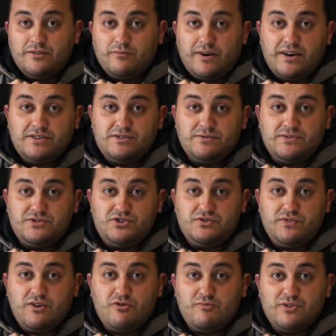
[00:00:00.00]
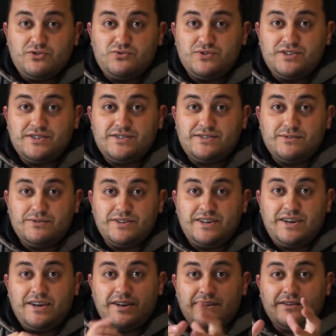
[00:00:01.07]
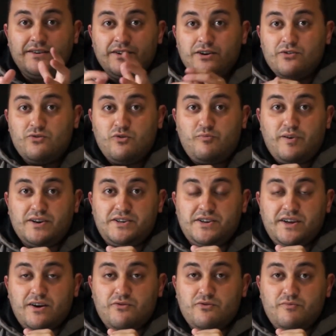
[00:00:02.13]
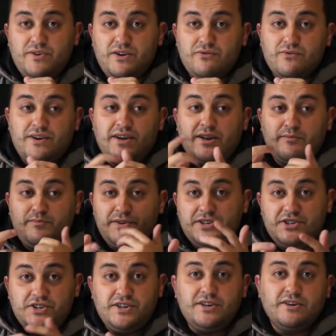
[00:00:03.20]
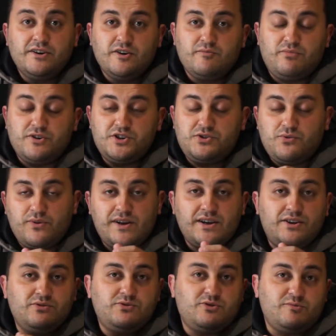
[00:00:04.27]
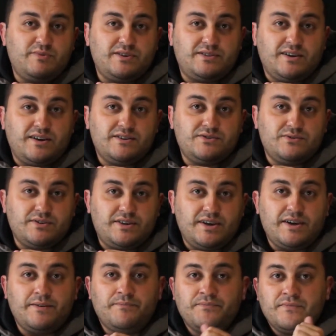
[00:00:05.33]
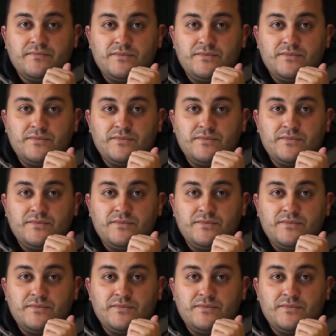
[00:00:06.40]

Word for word: Mas se você tiver alguma sugestão e queira compartilhar comigo, queira pedir, pode colocar aqui nos comentários, ok?